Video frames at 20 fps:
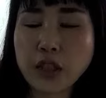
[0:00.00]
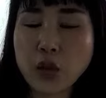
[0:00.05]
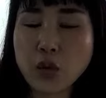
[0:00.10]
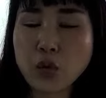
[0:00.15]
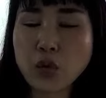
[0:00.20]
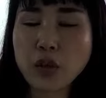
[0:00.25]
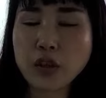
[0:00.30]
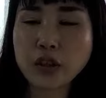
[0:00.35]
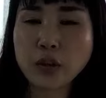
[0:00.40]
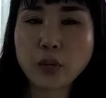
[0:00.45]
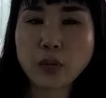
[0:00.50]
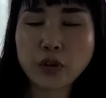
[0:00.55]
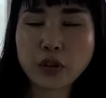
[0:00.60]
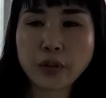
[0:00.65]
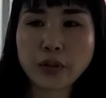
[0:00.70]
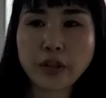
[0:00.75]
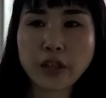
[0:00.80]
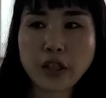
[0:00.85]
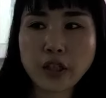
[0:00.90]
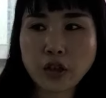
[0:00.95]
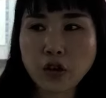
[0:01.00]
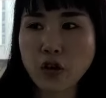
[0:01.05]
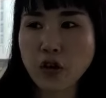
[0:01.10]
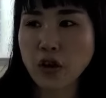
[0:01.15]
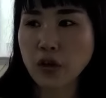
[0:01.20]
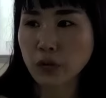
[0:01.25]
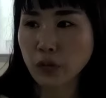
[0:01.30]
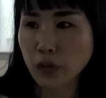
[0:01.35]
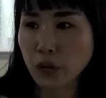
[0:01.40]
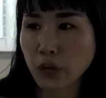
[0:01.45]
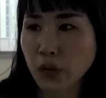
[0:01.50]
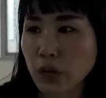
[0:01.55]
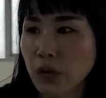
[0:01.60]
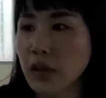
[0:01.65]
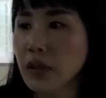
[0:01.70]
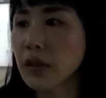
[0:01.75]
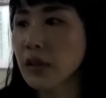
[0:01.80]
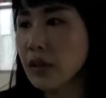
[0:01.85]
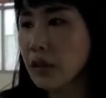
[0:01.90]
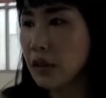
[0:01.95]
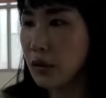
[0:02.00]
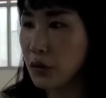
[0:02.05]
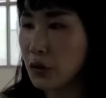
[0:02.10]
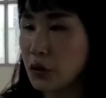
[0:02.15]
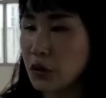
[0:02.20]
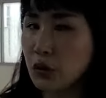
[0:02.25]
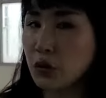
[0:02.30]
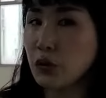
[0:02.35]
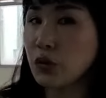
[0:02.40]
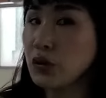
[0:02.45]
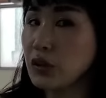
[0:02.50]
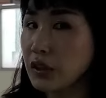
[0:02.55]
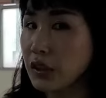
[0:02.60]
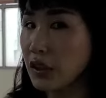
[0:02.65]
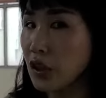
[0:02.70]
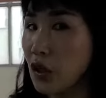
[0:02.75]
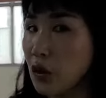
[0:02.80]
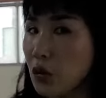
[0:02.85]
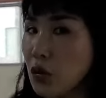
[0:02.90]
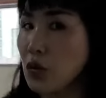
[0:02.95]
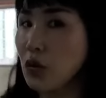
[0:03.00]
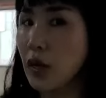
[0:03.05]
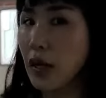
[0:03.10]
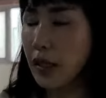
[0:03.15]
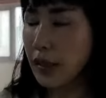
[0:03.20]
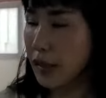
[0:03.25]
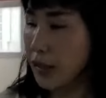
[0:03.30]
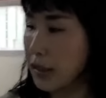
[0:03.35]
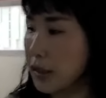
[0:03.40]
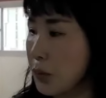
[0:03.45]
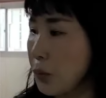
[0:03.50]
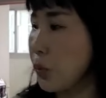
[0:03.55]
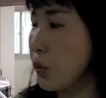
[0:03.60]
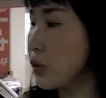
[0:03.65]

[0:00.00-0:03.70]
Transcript: 참고해서 보시면 될 것 같고, 그리고 이 열 공간 같이